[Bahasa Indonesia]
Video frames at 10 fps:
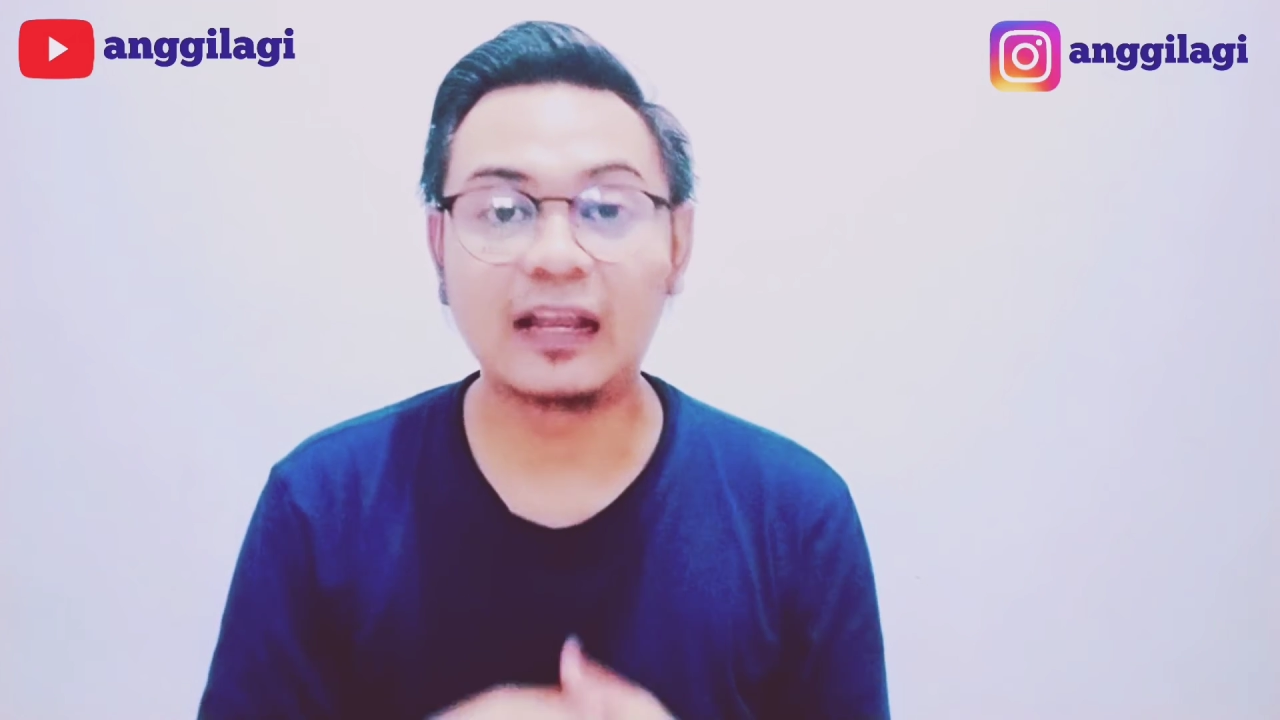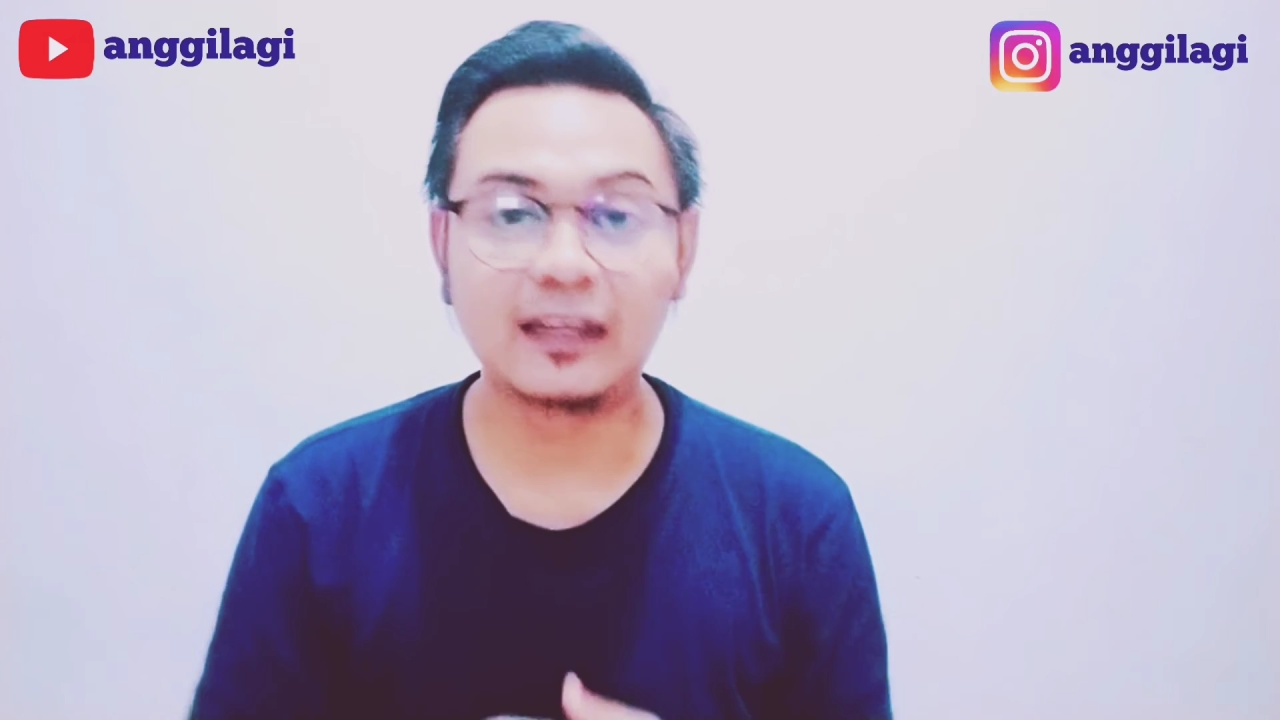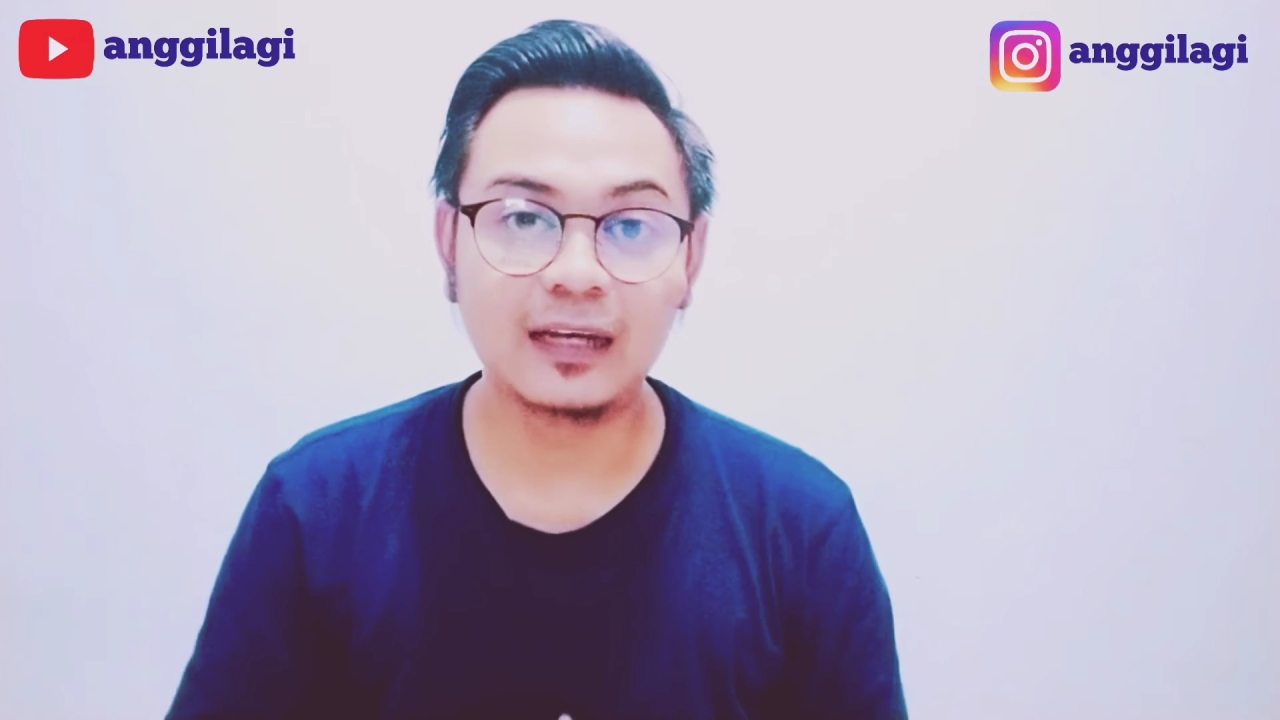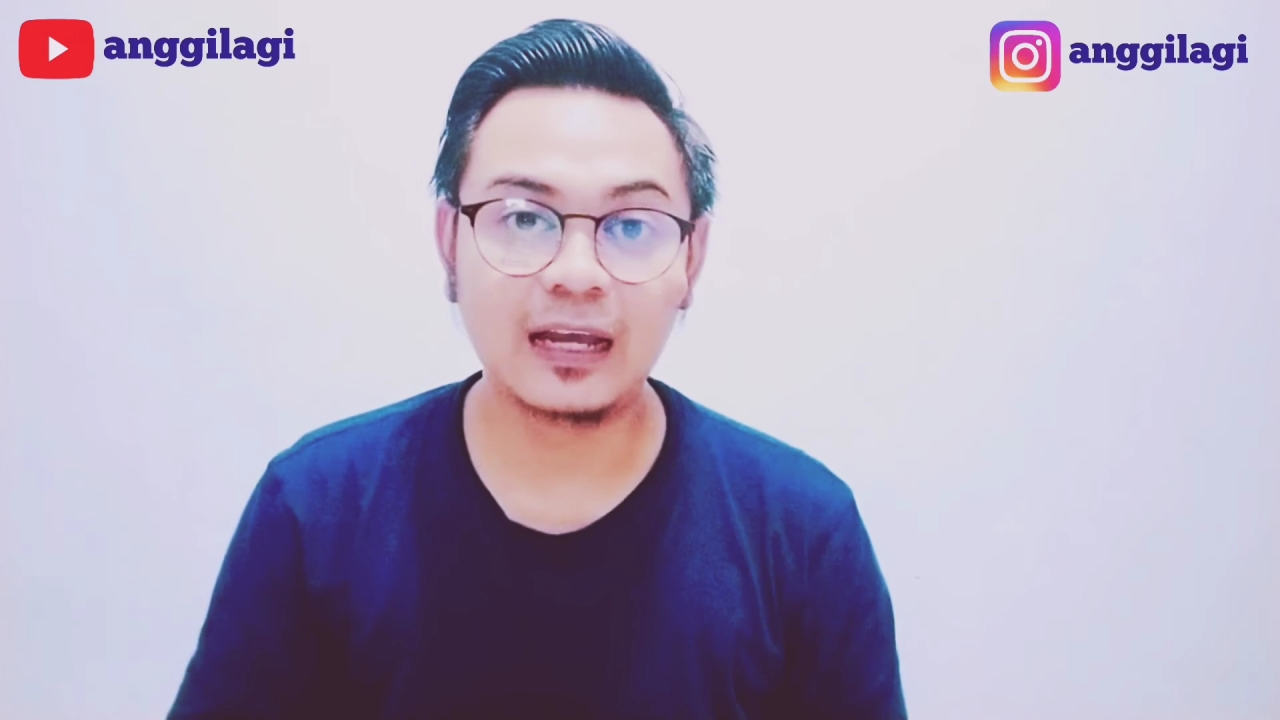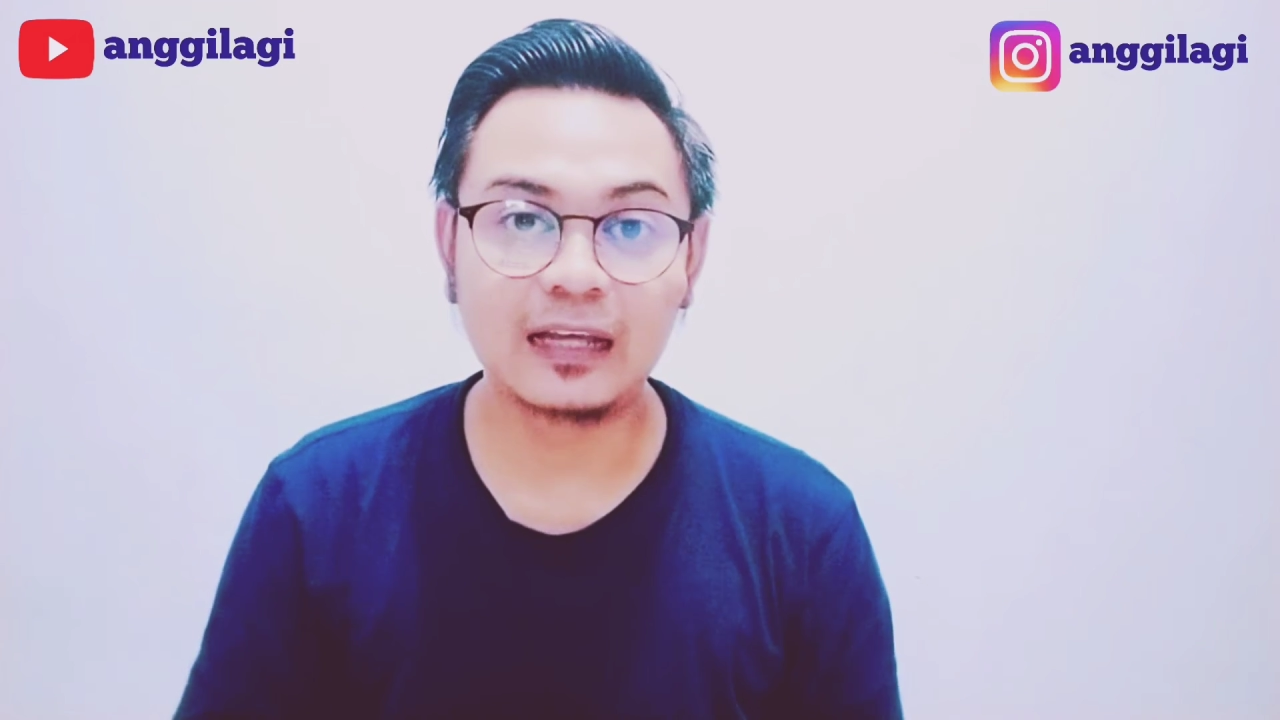
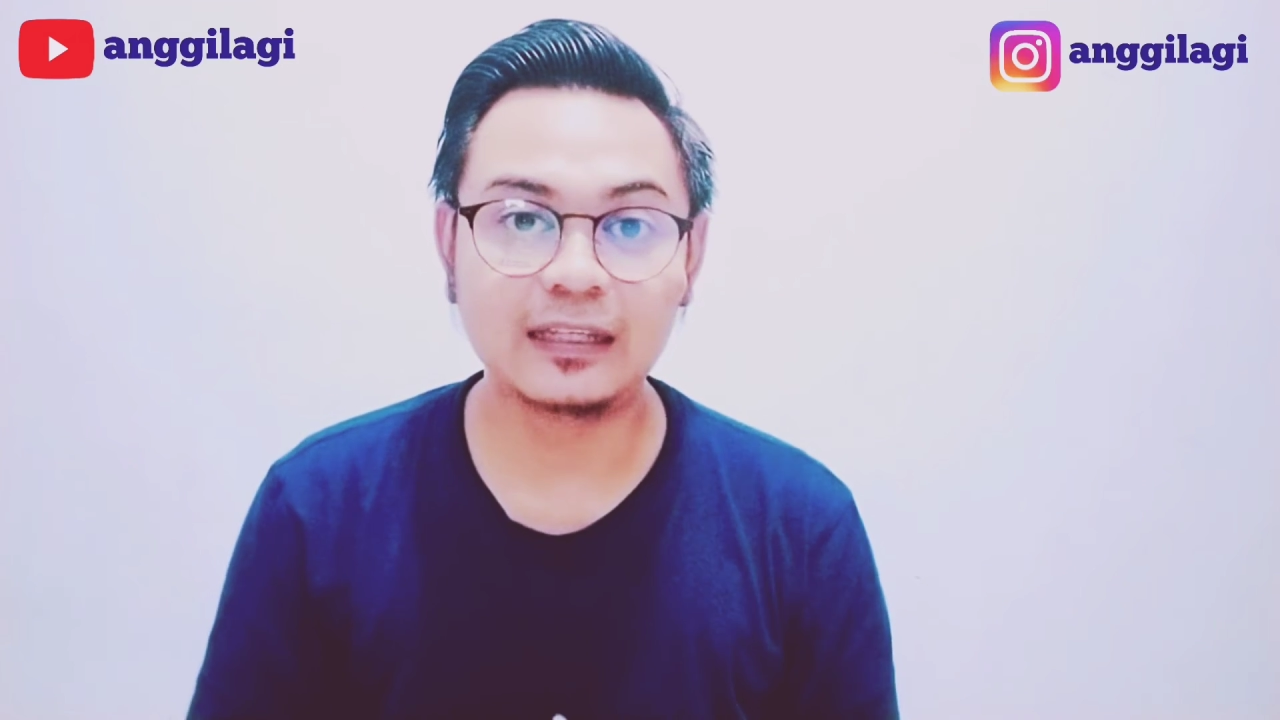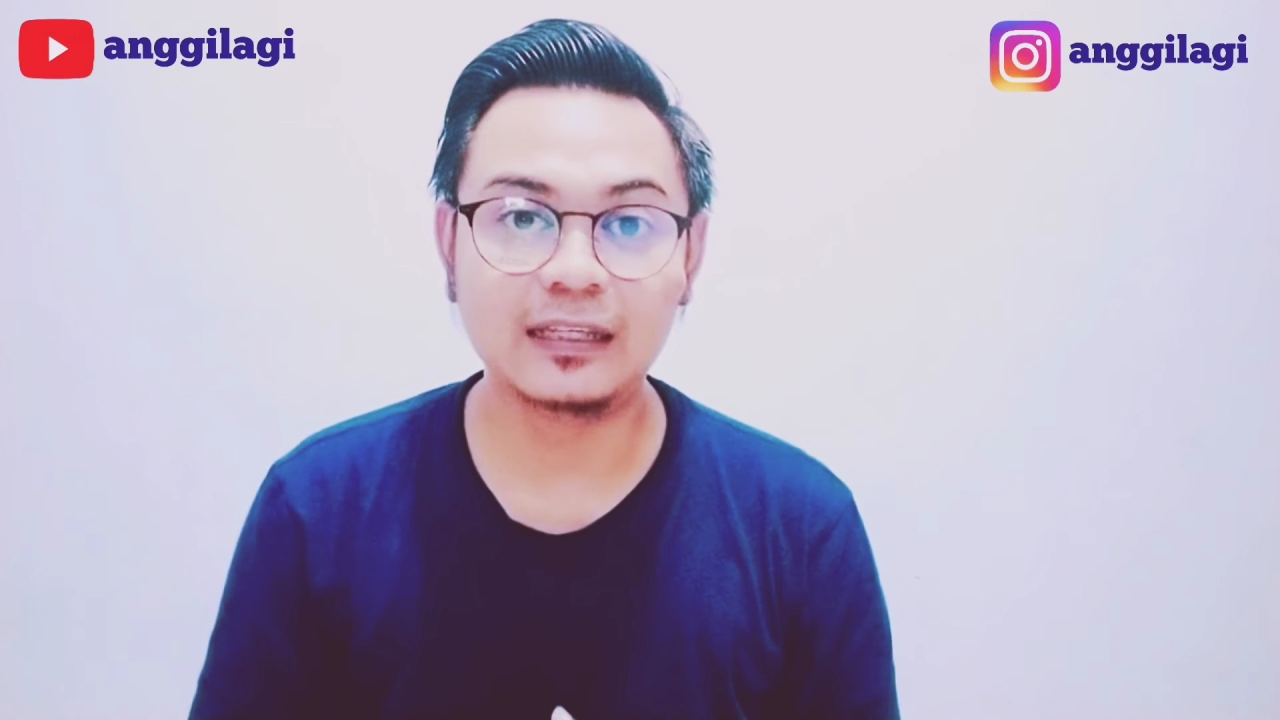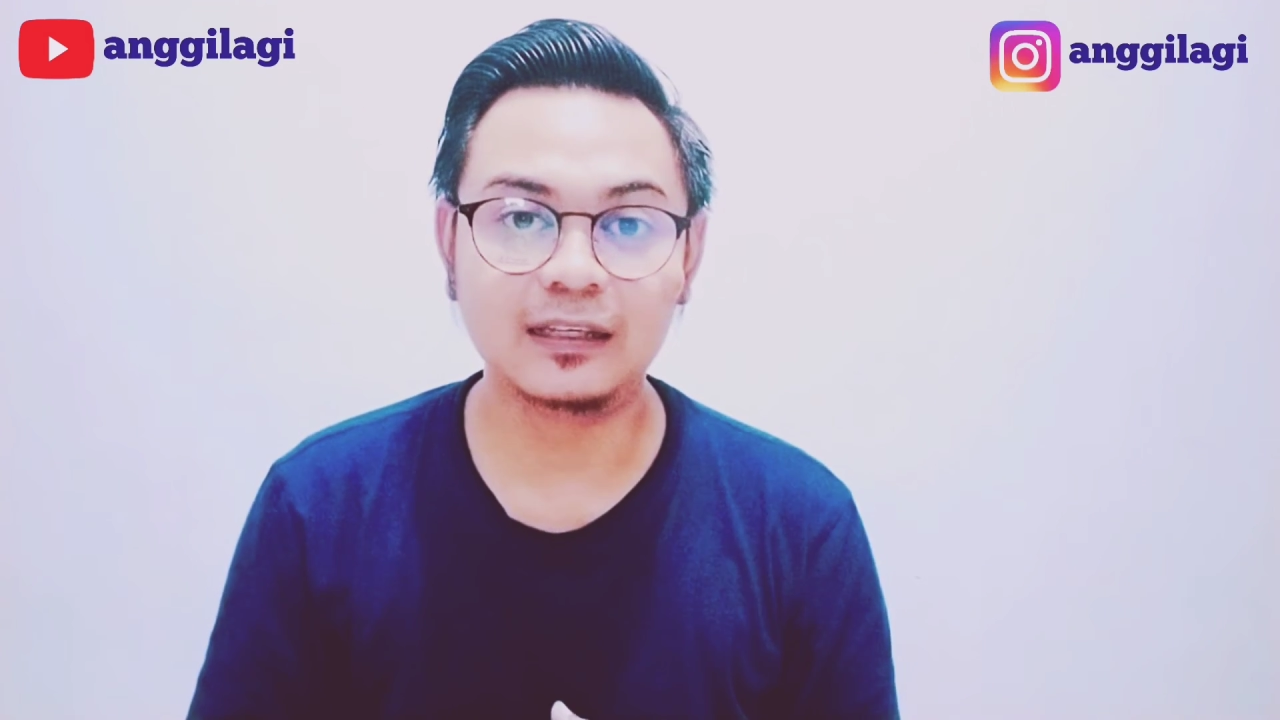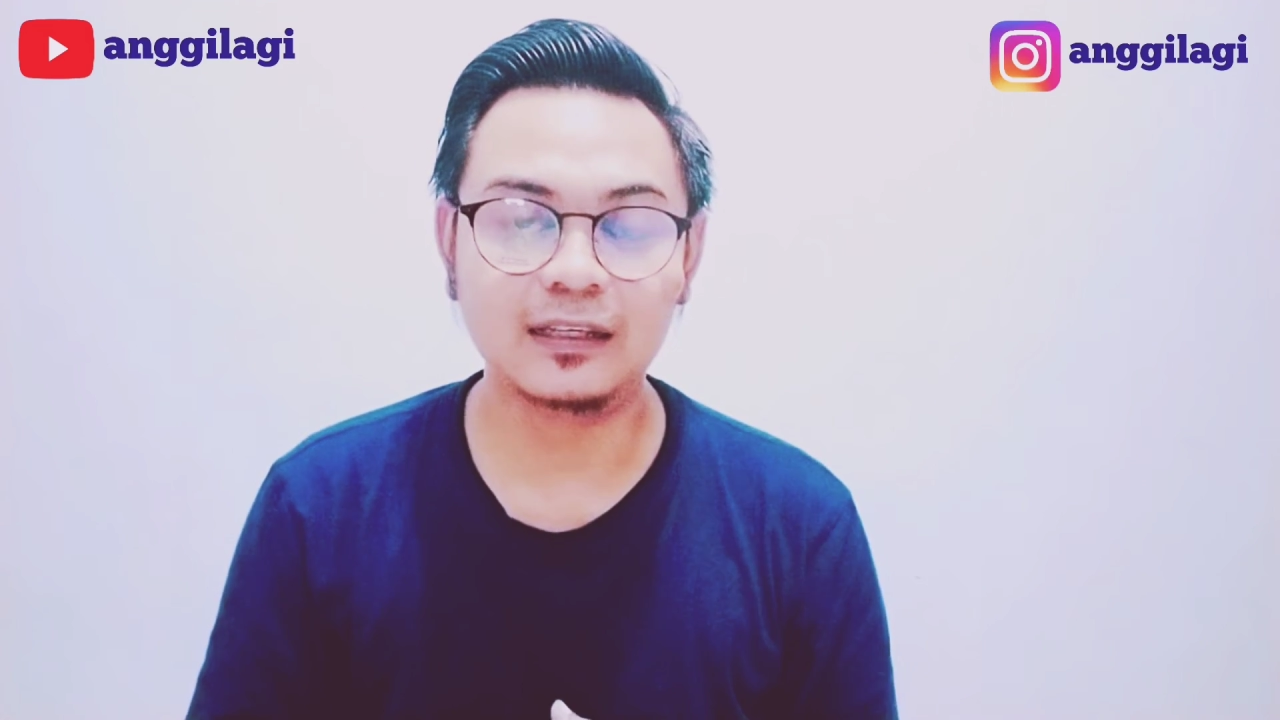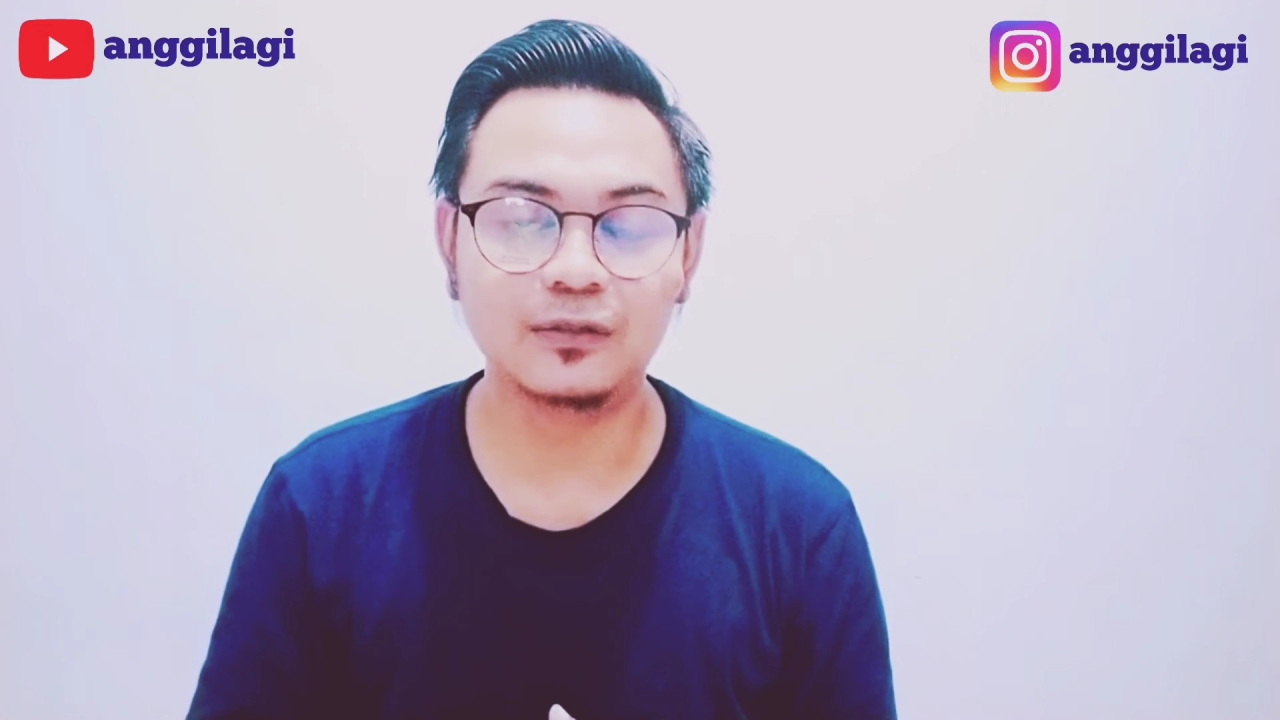Anggi lagi